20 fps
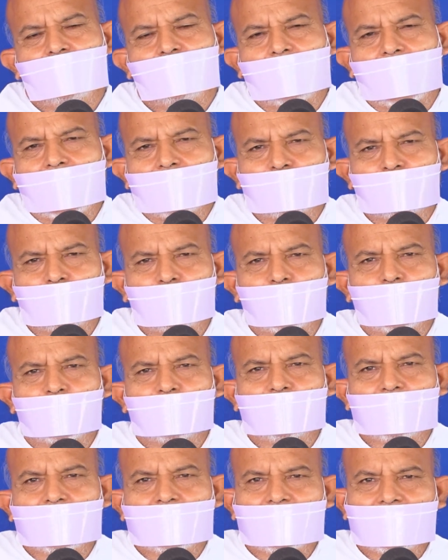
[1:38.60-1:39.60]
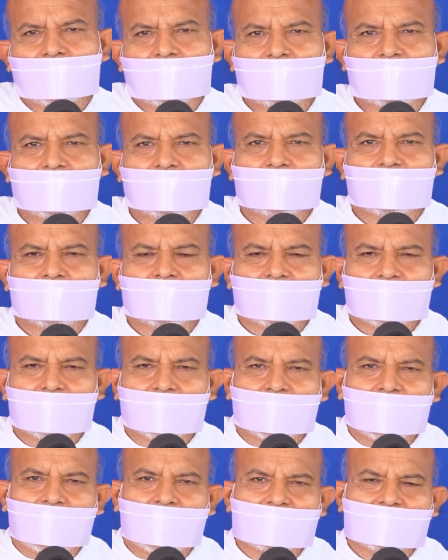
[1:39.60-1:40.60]
पापों में
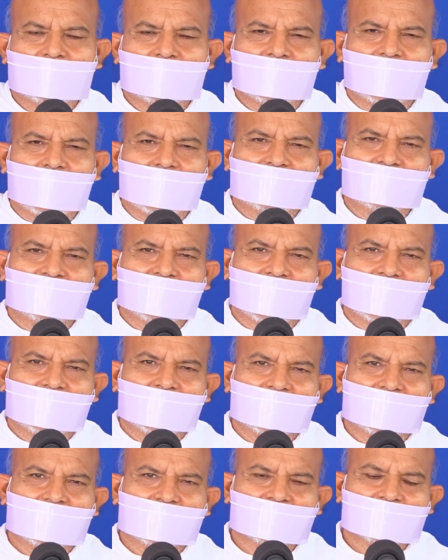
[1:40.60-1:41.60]
लगा दिया जाए